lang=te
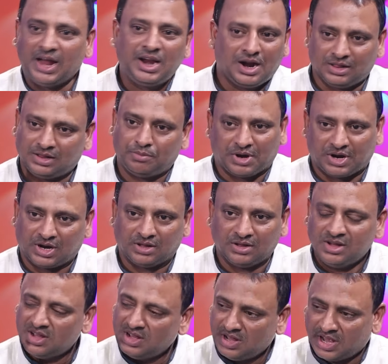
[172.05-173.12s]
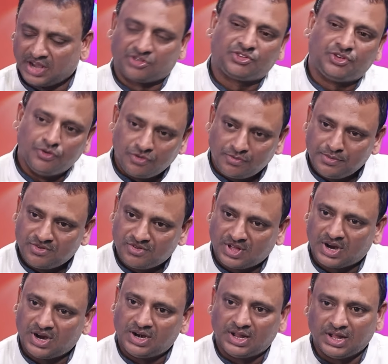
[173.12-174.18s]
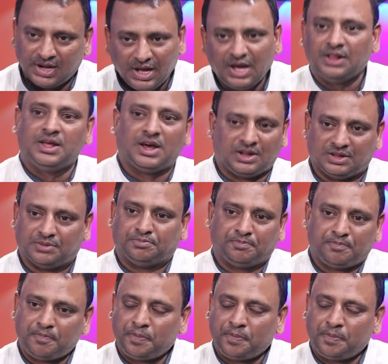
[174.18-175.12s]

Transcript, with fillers: అని అర్థం అక్కడ ఎక్స్క్యూజ్ మీ సార్ అంటేనే అది అర్థం